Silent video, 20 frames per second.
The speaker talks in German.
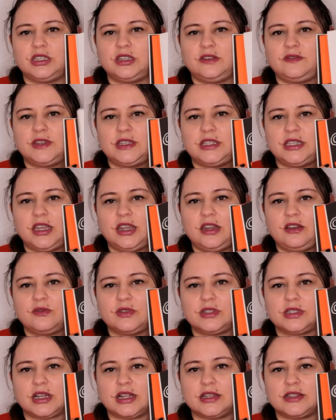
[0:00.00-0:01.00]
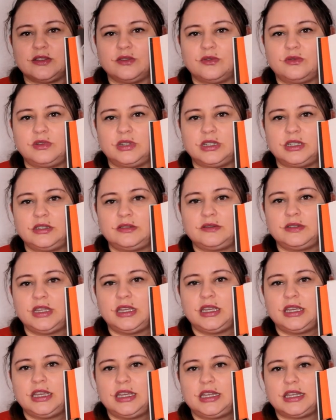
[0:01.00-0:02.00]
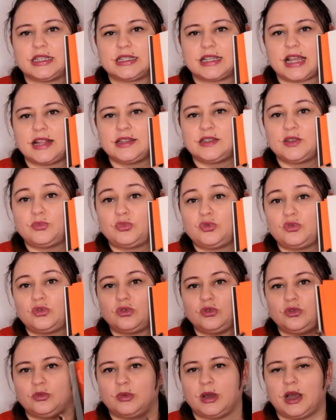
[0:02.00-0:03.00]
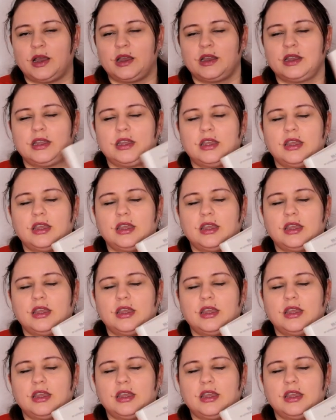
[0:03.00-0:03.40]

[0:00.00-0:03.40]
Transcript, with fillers: irgendwelche Illustrationen, das ganze Buch über.